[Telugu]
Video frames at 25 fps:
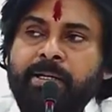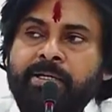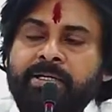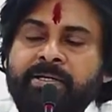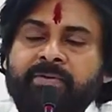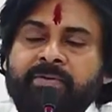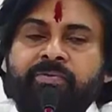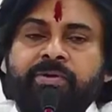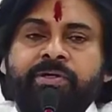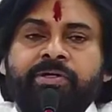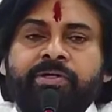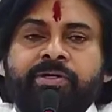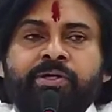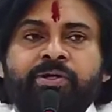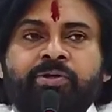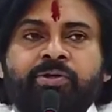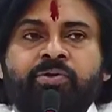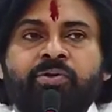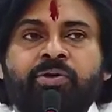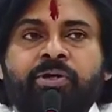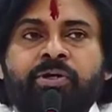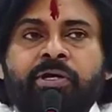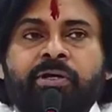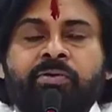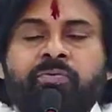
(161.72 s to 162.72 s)
ఎవరిని
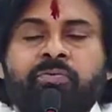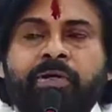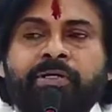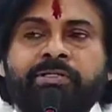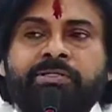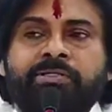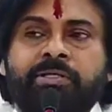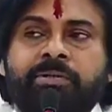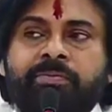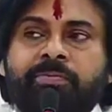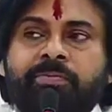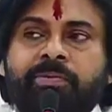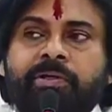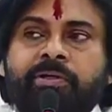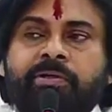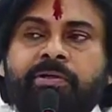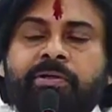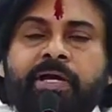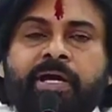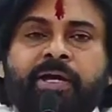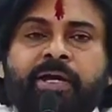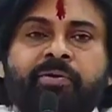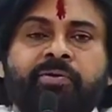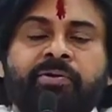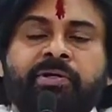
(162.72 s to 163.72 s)
కూడా వైసీపీ
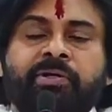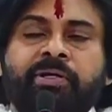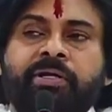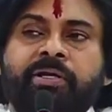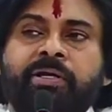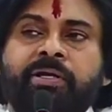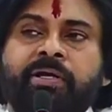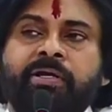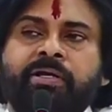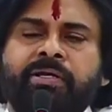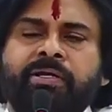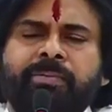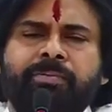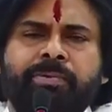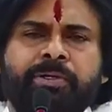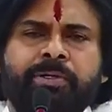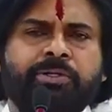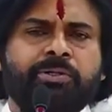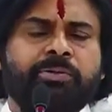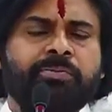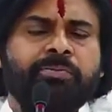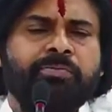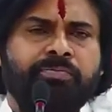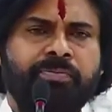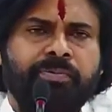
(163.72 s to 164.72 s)
నాయకుల్ని కానీ
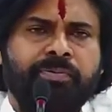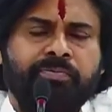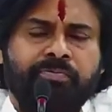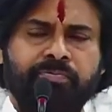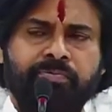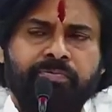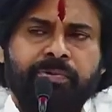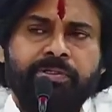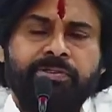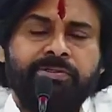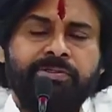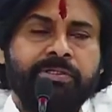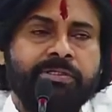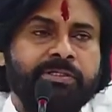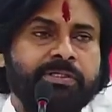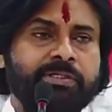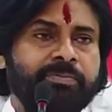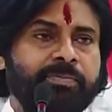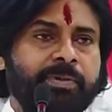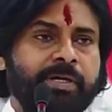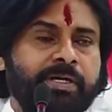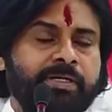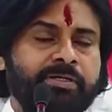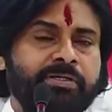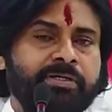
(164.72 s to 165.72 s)
ప్రతి ప్రత్యర్థి
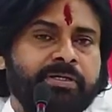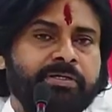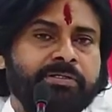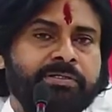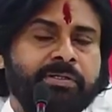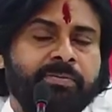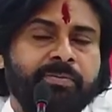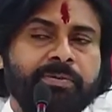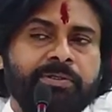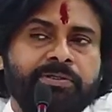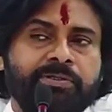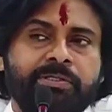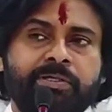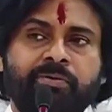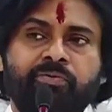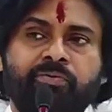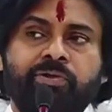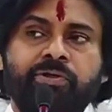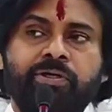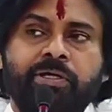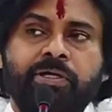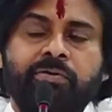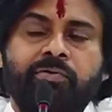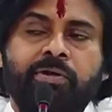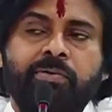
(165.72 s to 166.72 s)
పార్టీకి సంబంధించిన
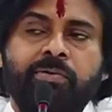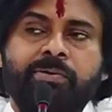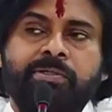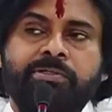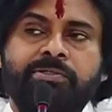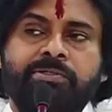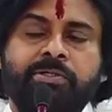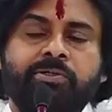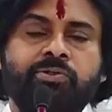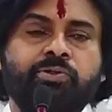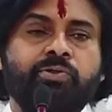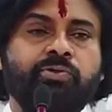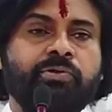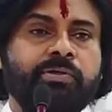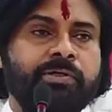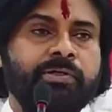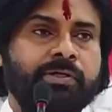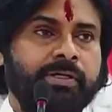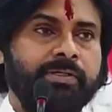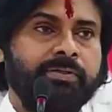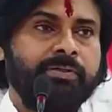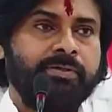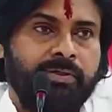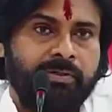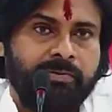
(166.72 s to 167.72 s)
ఎవరు కానీ వాళ్ళు మన శత్రువులు
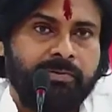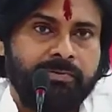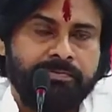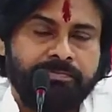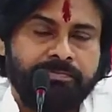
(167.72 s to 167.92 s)
కాదు వాళ్ళు